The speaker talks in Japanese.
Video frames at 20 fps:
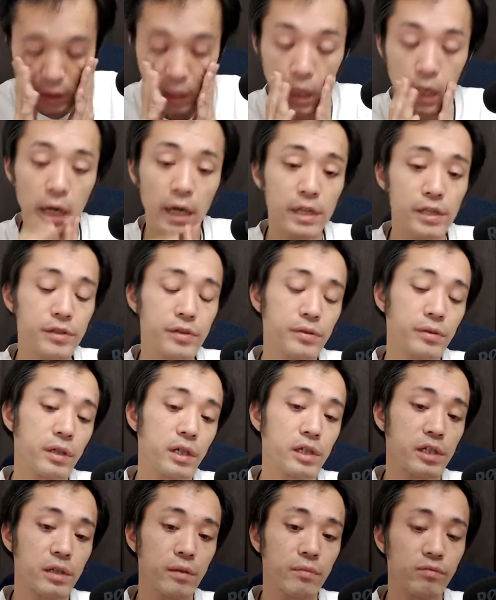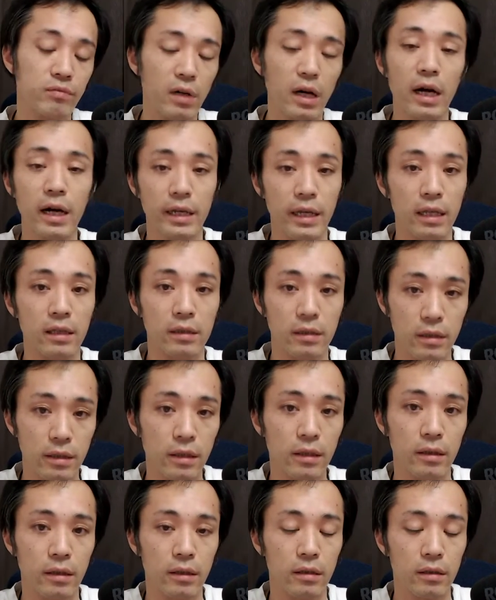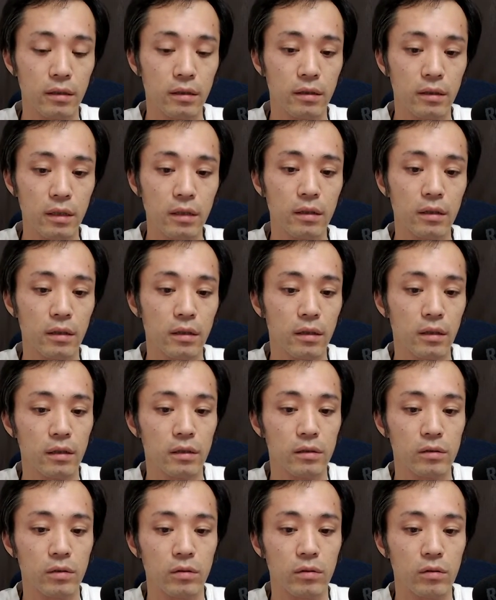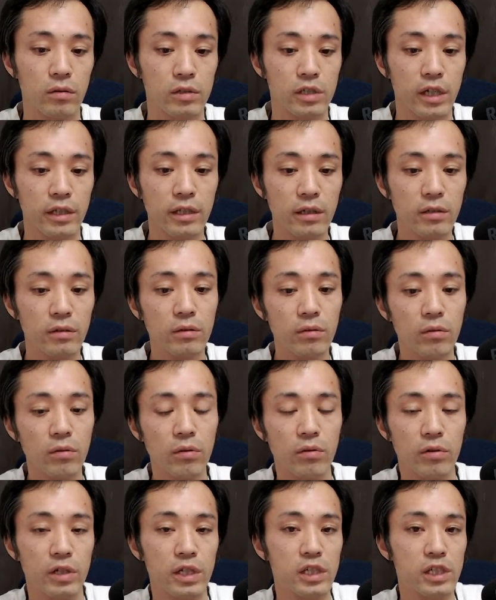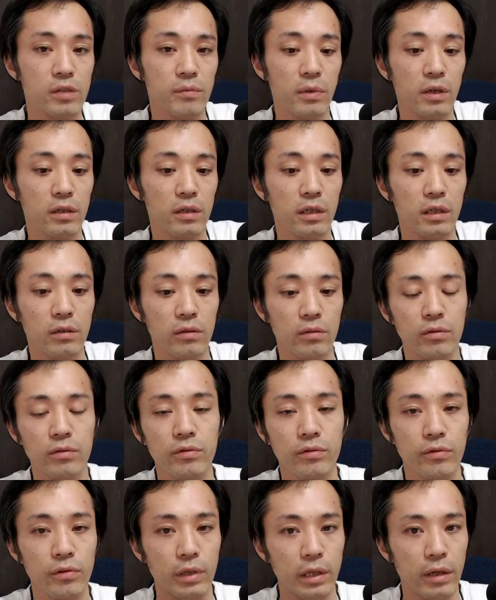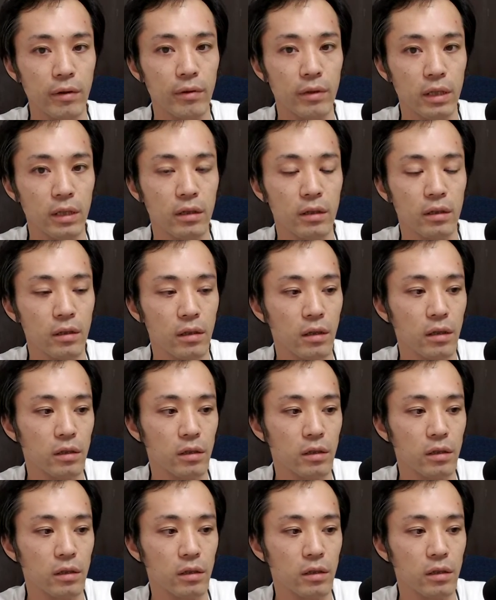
外注化してブワーやって、で、そのチャンネル登録1万人というよりかはね、